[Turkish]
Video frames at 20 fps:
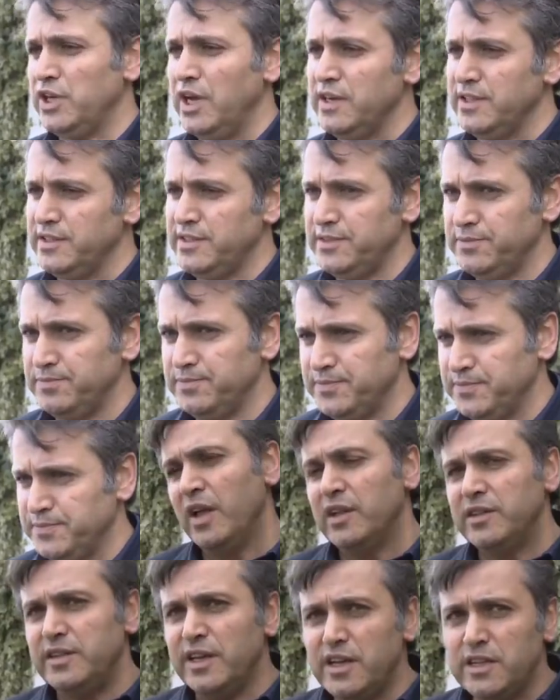soru işareti.
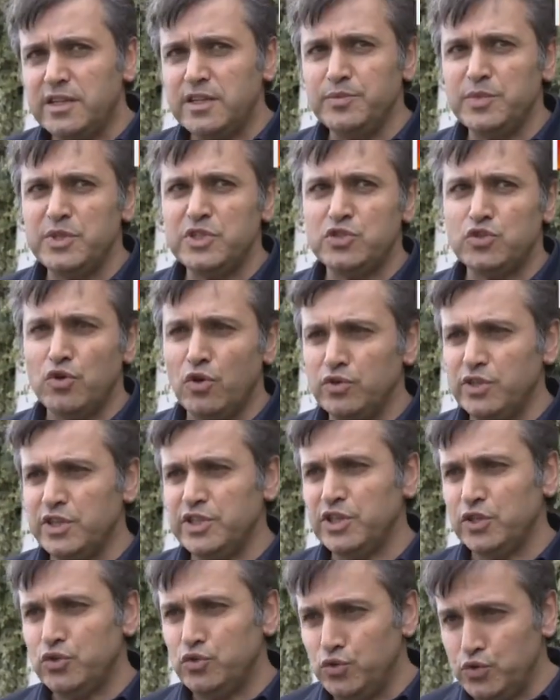Denetimin
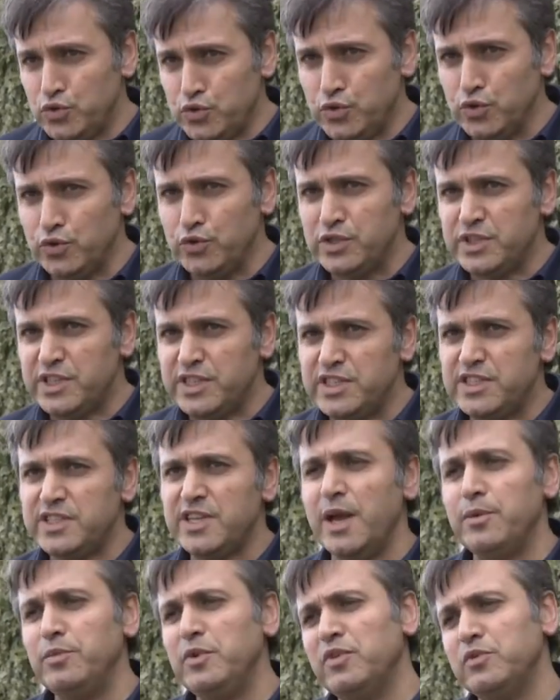son derece düzgün,
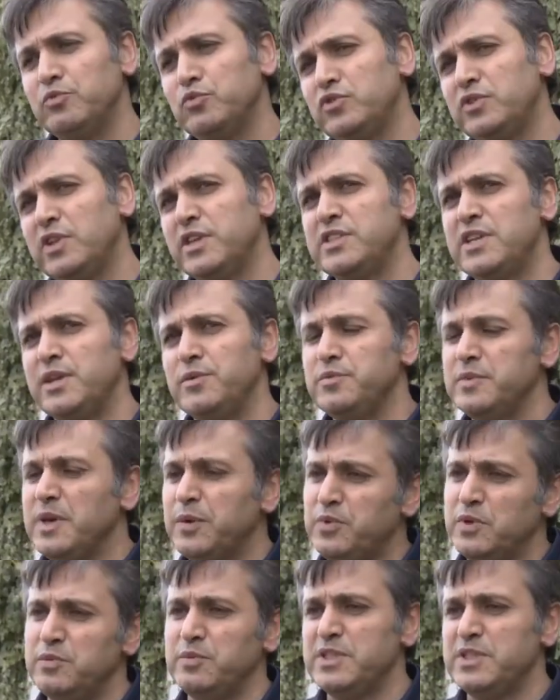sistemli ve muntazam